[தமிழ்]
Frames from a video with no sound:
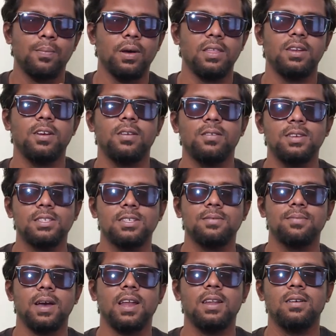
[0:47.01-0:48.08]
பதினெட்டு
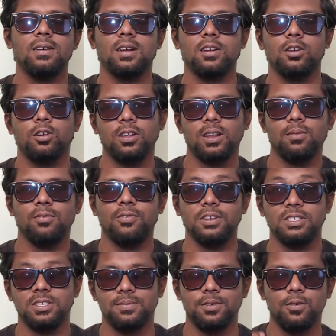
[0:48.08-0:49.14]
வயசுக்கு மேலே ஆனோடனே நம்ம
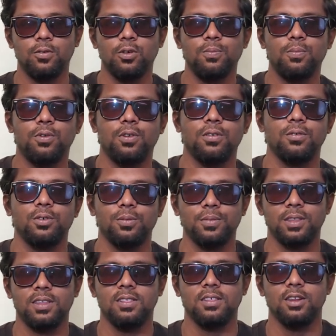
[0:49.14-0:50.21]
ஃபஸ்ட்டு போய் ஓட் போடுற
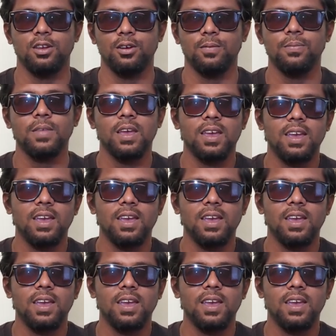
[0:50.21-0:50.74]
உரிமை தான் தெரியும்